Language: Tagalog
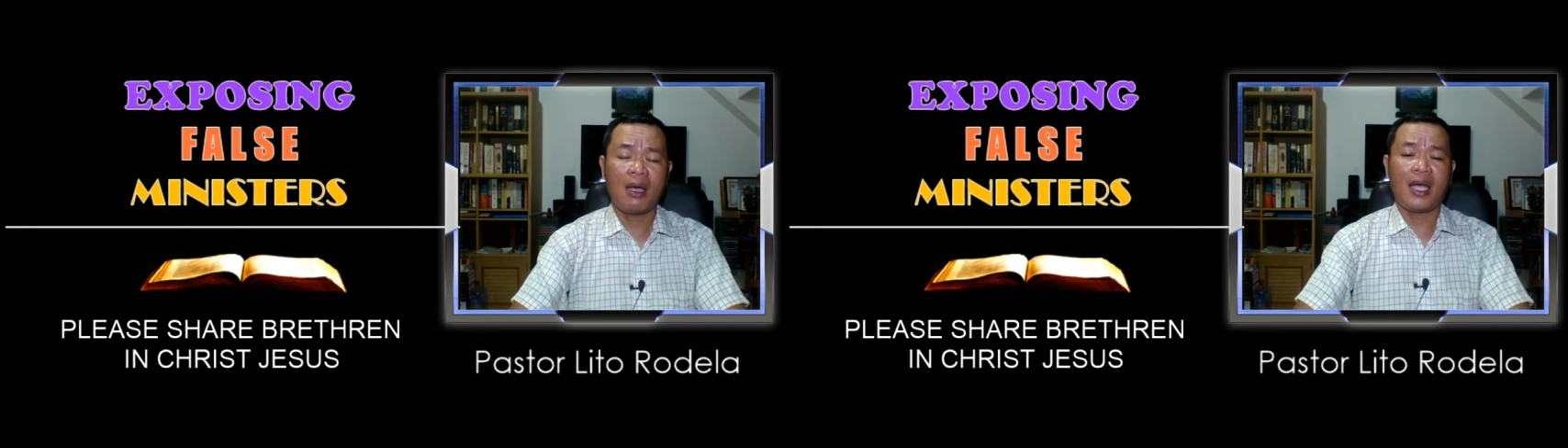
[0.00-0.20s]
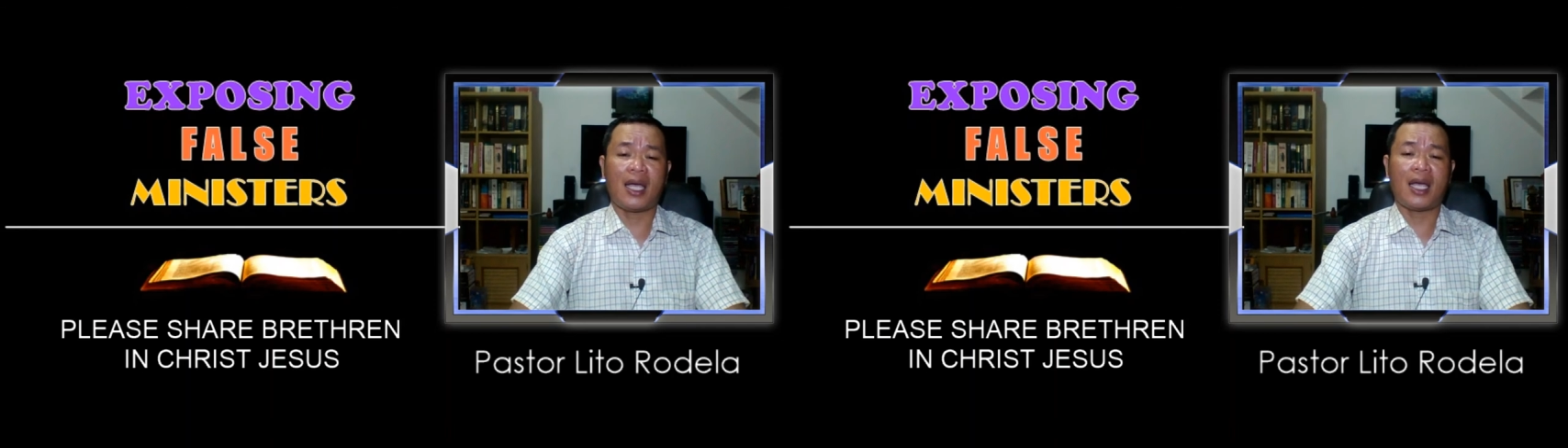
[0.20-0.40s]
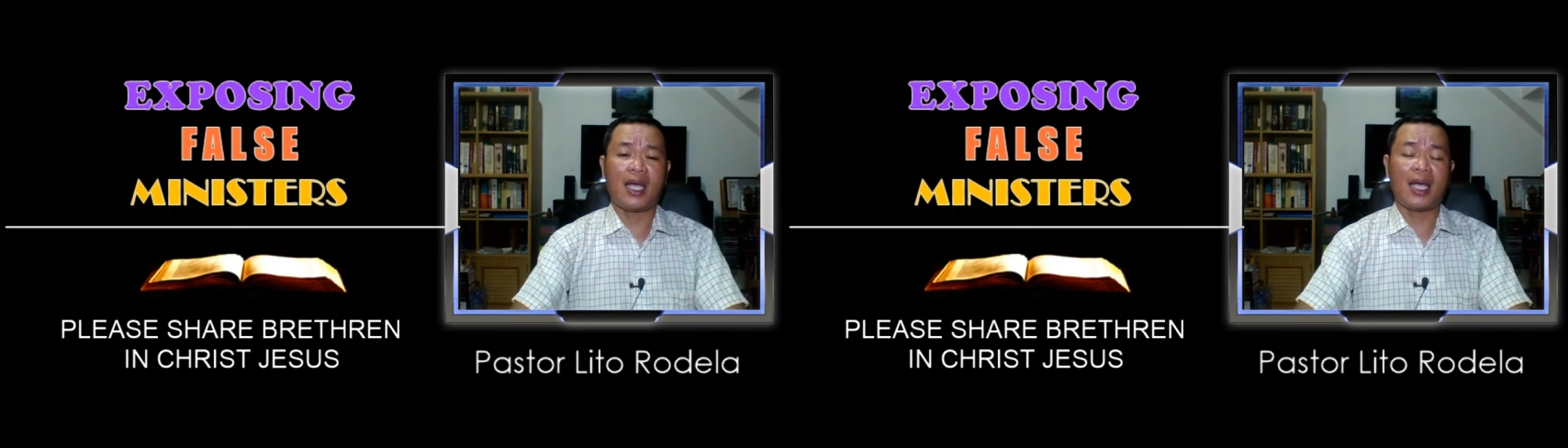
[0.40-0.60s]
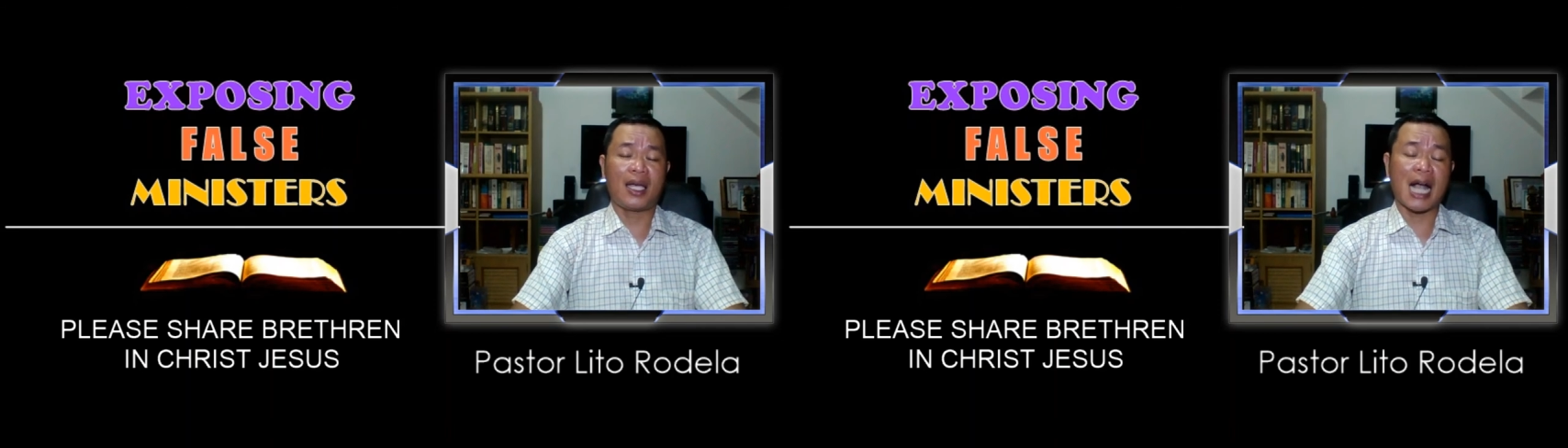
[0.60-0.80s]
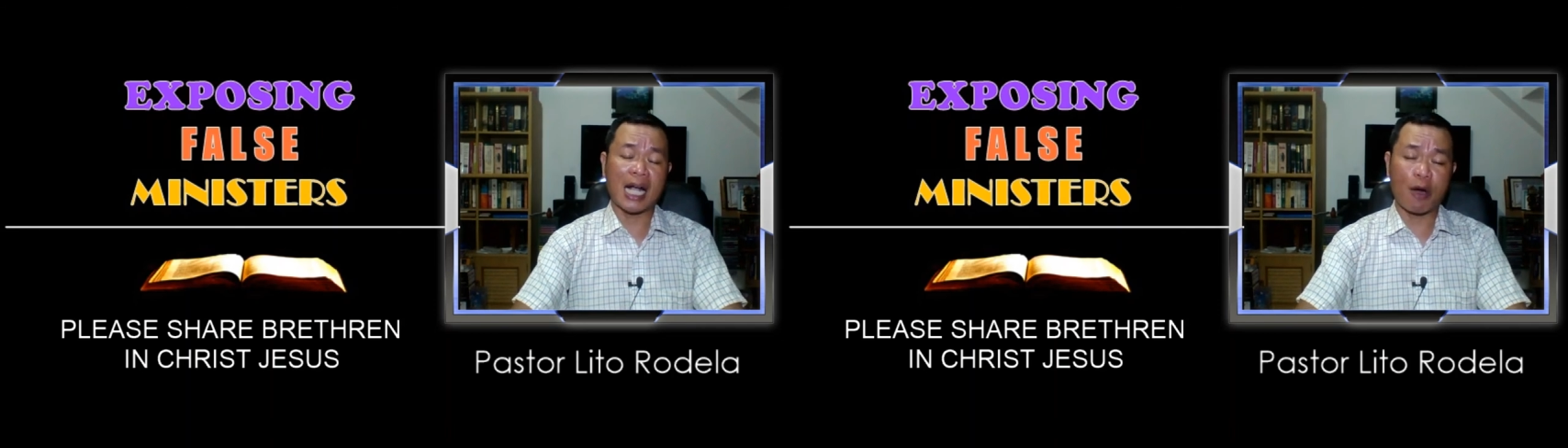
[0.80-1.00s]
eh,
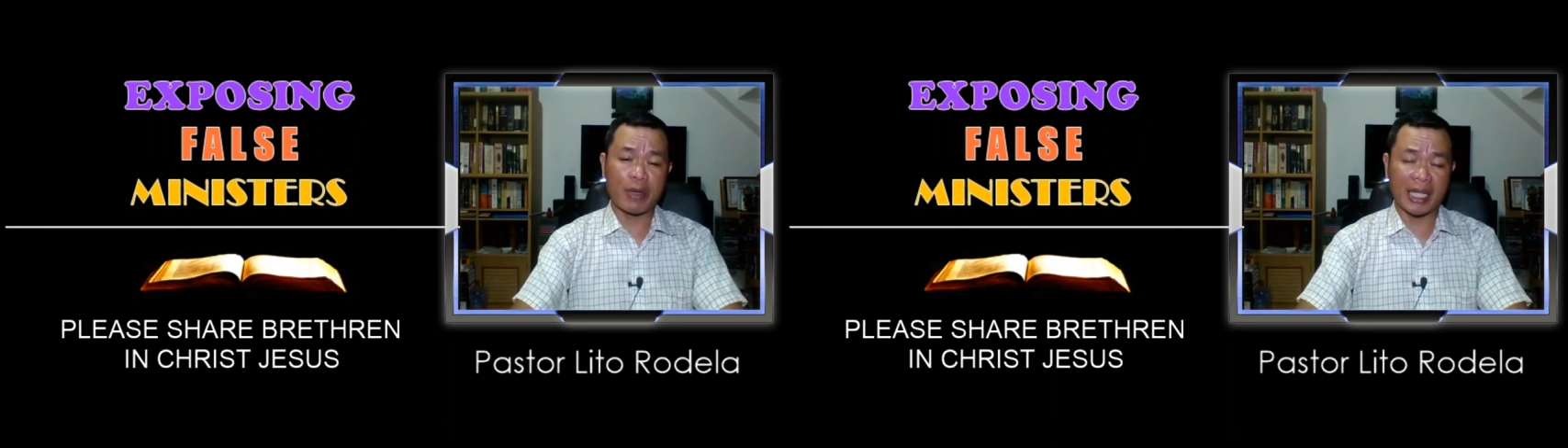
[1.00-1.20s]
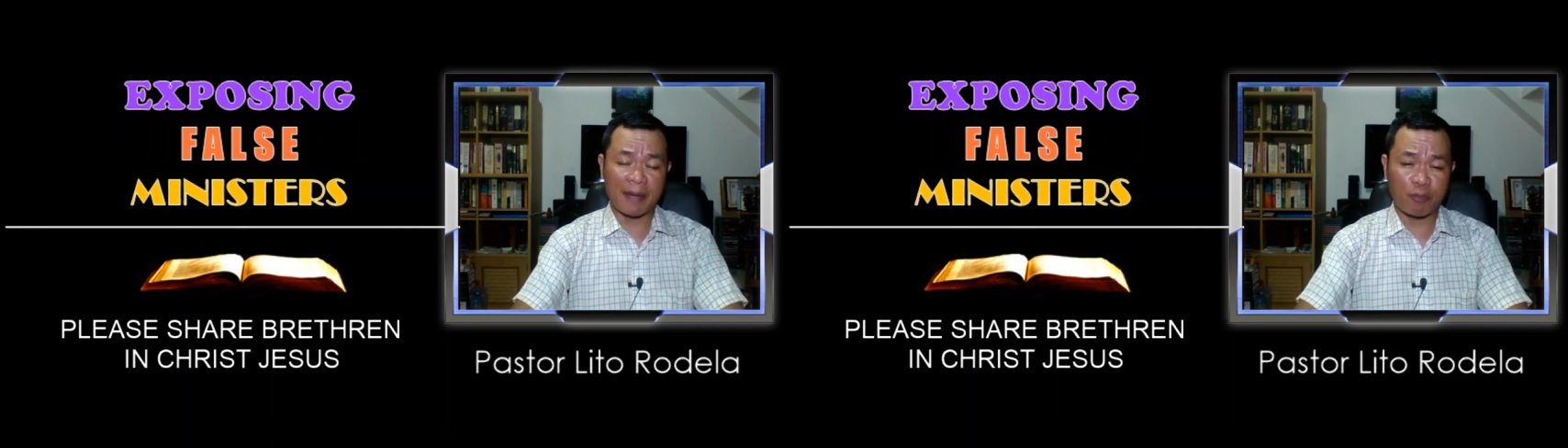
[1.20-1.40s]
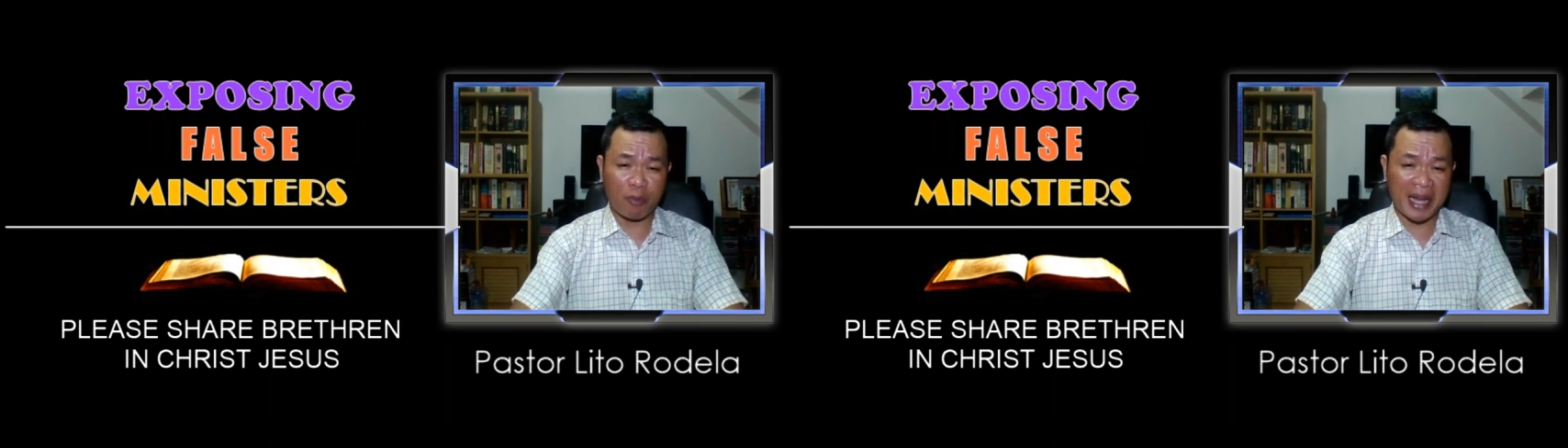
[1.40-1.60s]
gagawin rin po